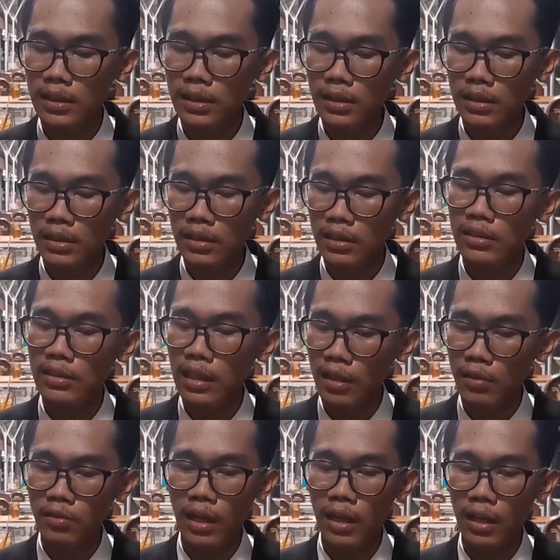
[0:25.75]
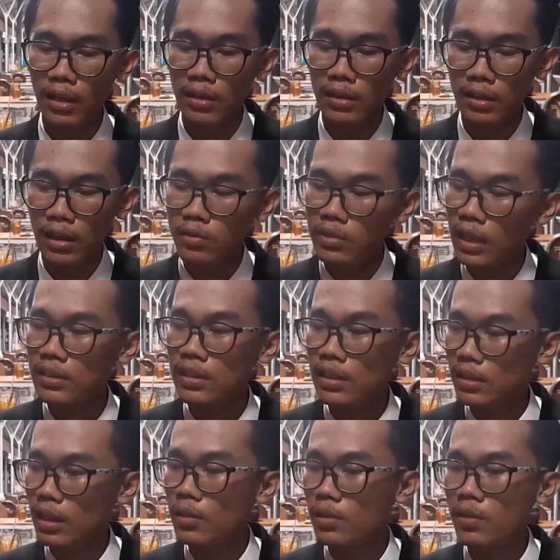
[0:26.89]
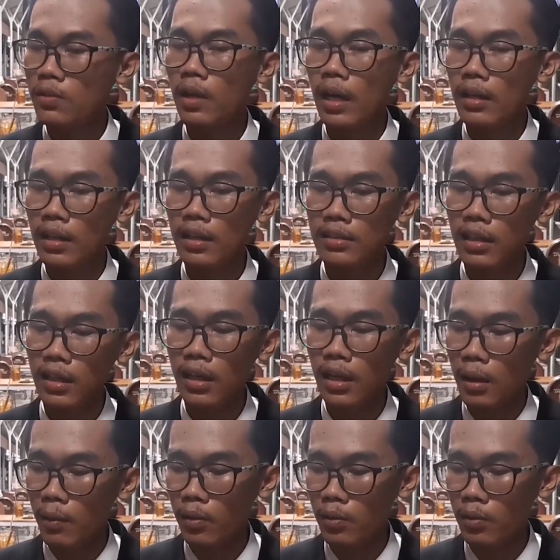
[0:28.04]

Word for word: yang menjadi pemohon uji materi Undang-Undang Pemilu